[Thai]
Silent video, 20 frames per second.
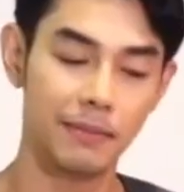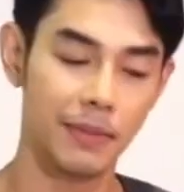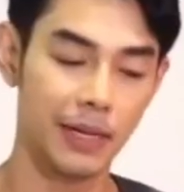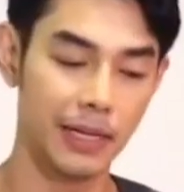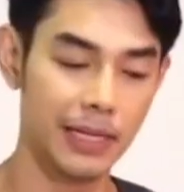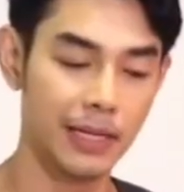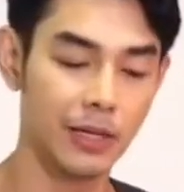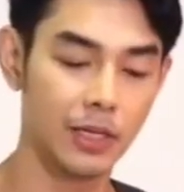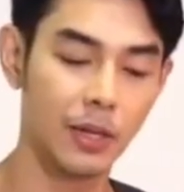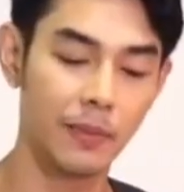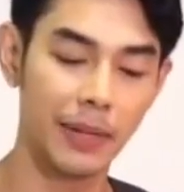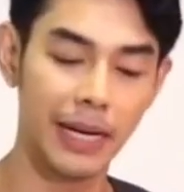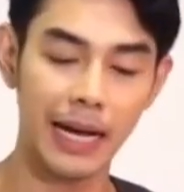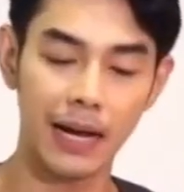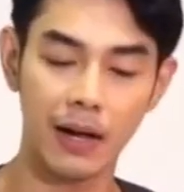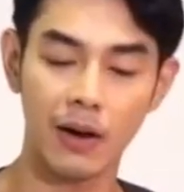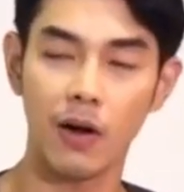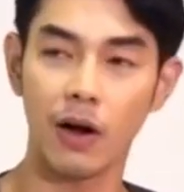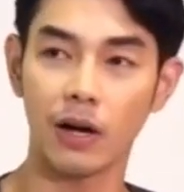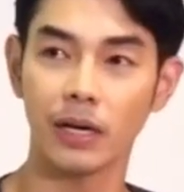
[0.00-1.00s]
บางทีก็ต้องมา
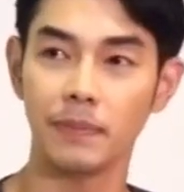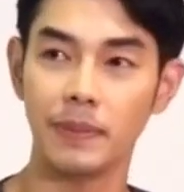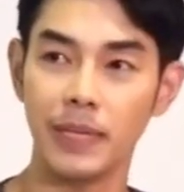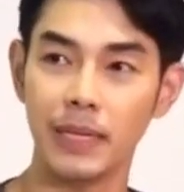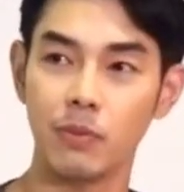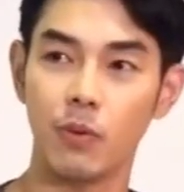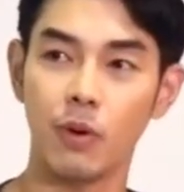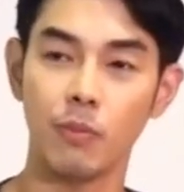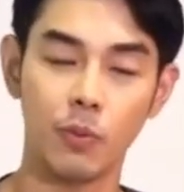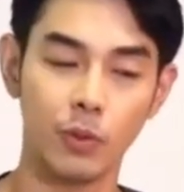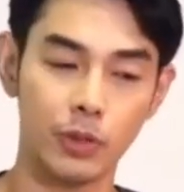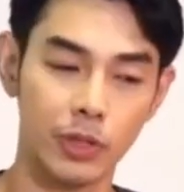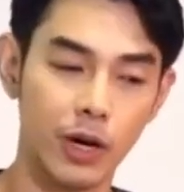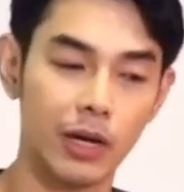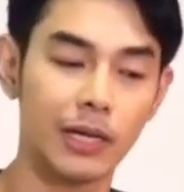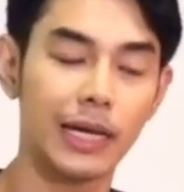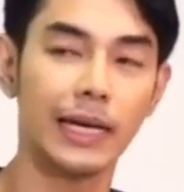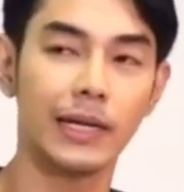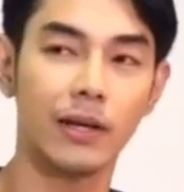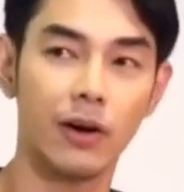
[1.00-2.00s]
นั่งกรอกน้ำพริกพวกหมูท
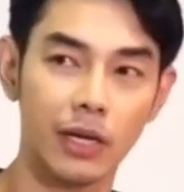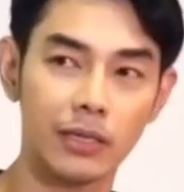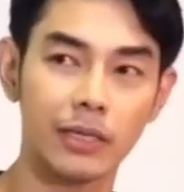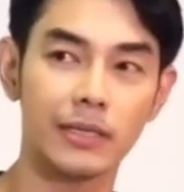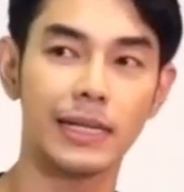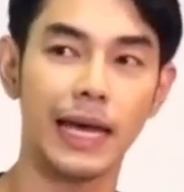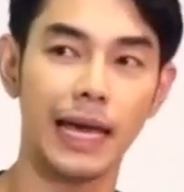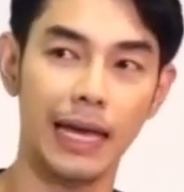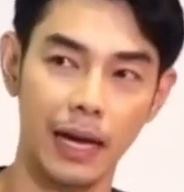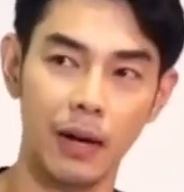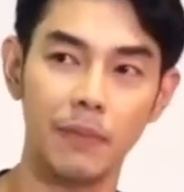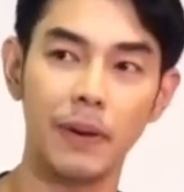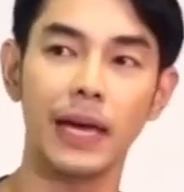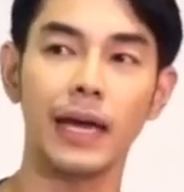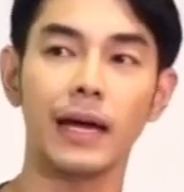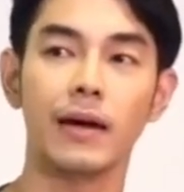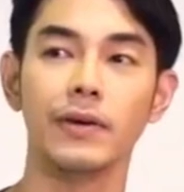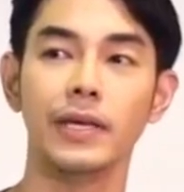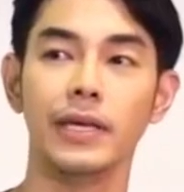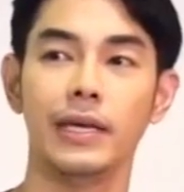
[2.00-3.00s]
อดไก่ทอดใส่เข้าไป
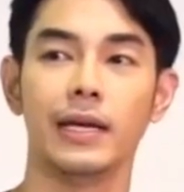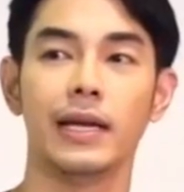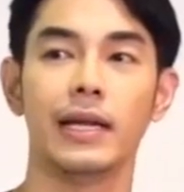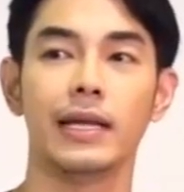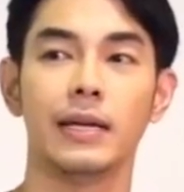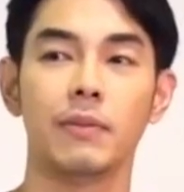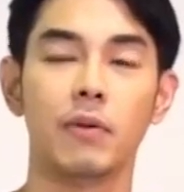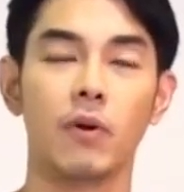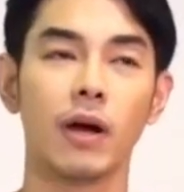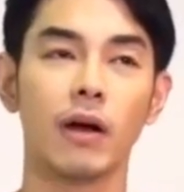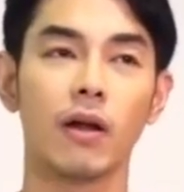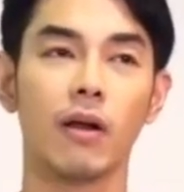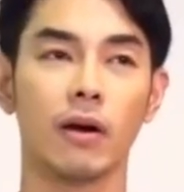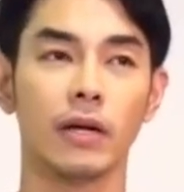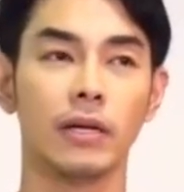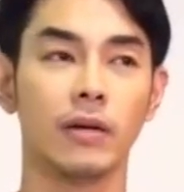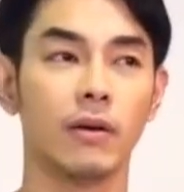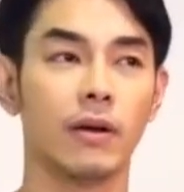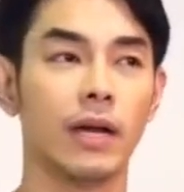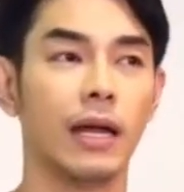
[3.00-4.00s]
ให้เขาอีกอะไรเงี้ยเพราะว่ากล่อ
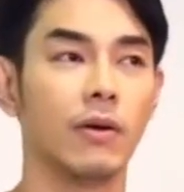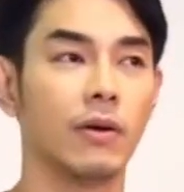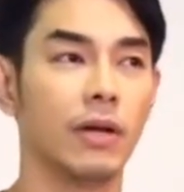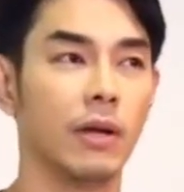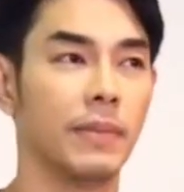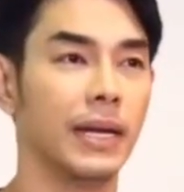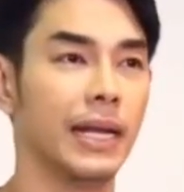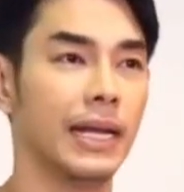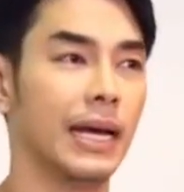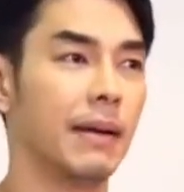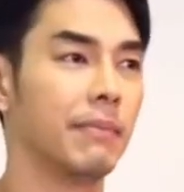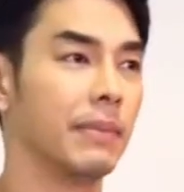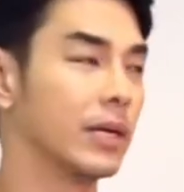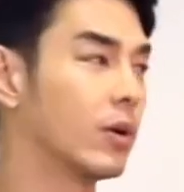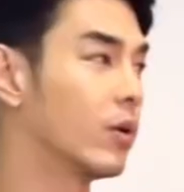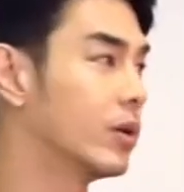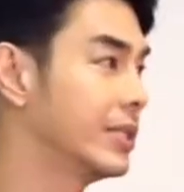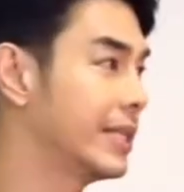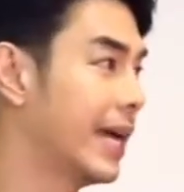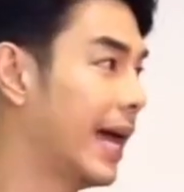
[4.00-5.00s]
งหนึ่งของเราเราไม่ได้ทำเหมือ
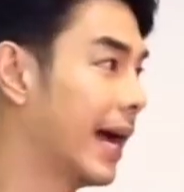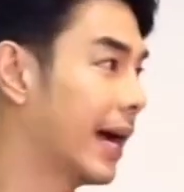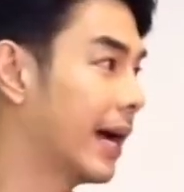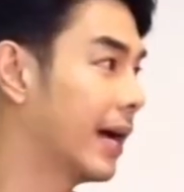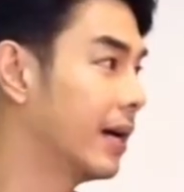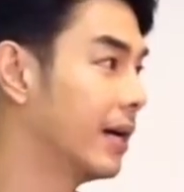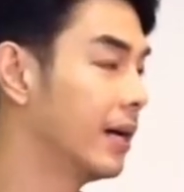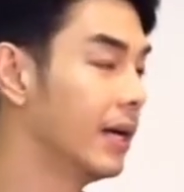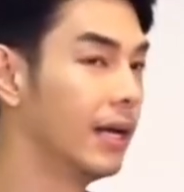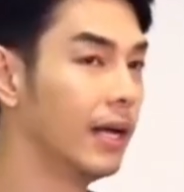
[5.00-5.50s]
นคนแจกอะ